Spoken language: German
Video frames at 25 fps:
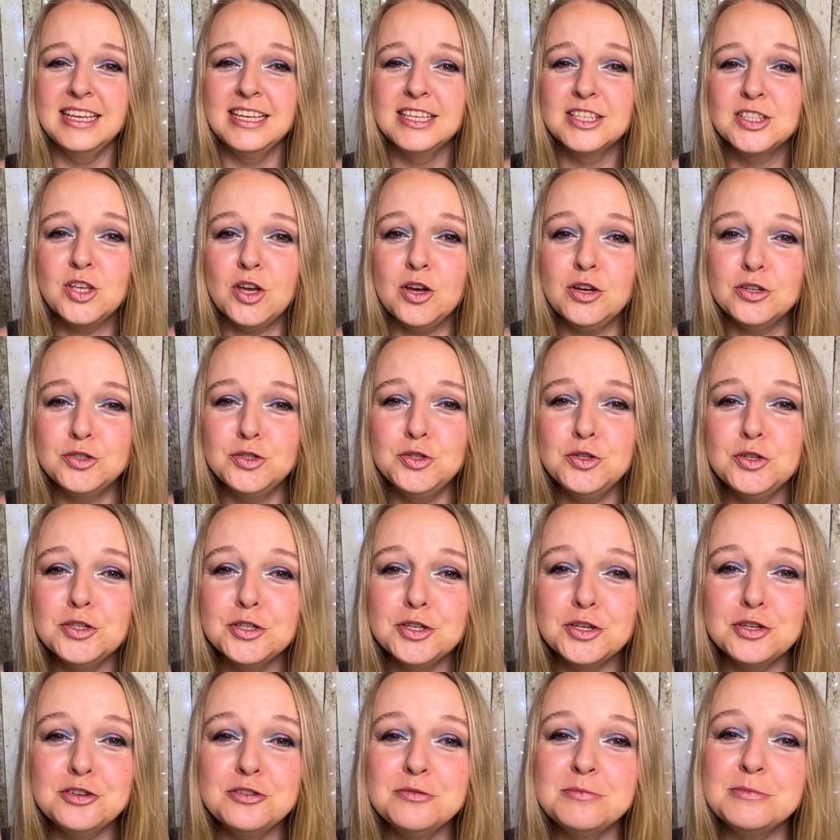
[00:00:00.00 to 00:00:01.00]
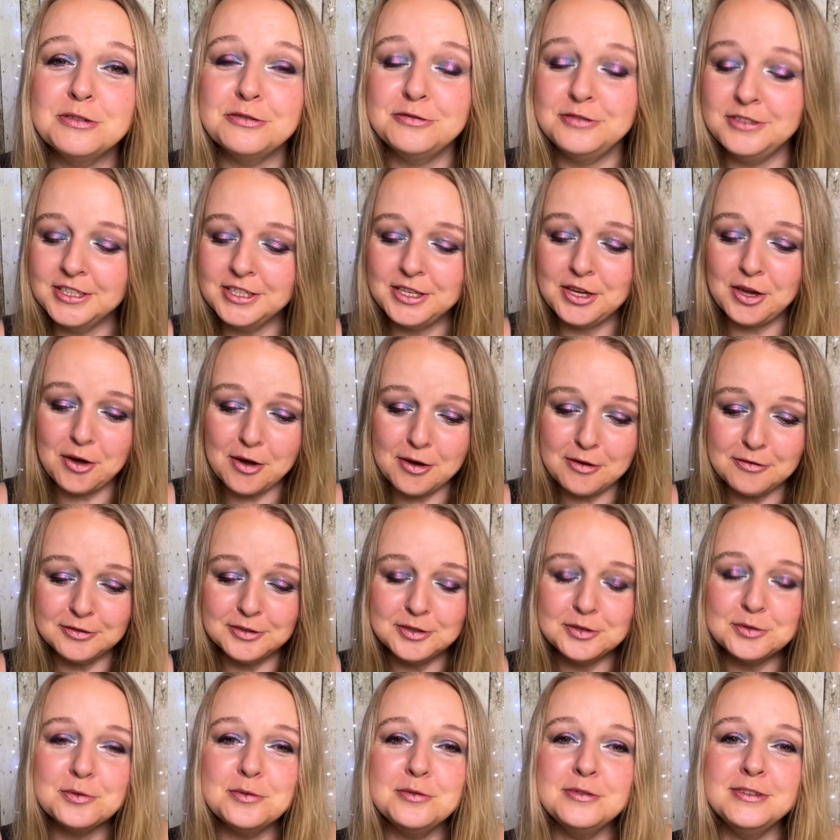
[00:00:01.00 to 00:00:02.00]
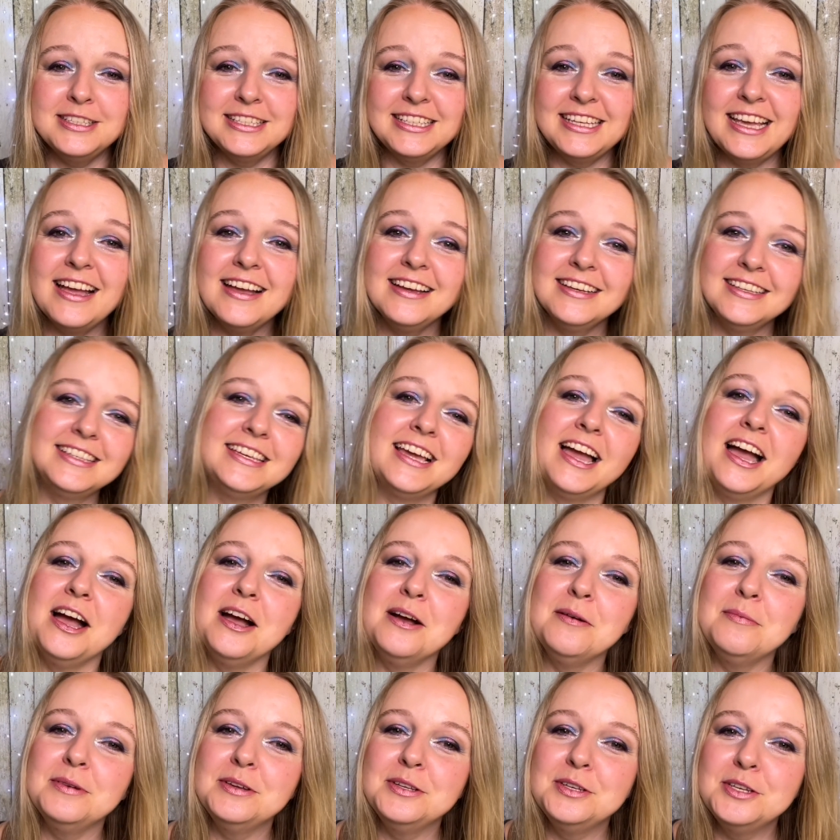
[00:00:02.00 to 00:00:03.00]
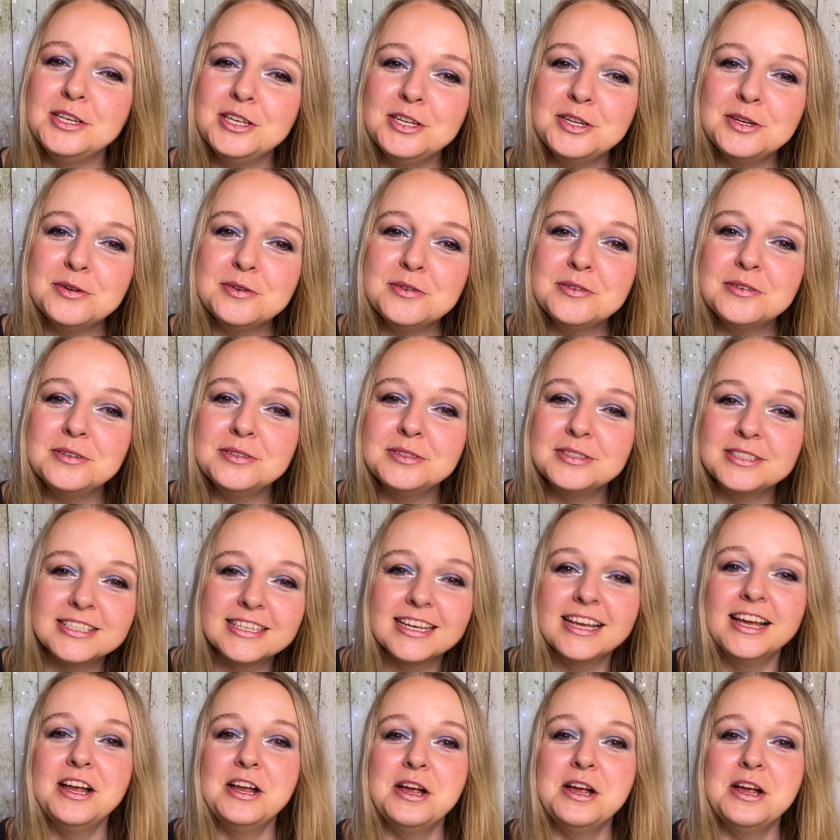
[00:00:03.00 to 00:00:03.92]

So, Türchen Nummer 4 geöffnet und ja, ich habe Nude.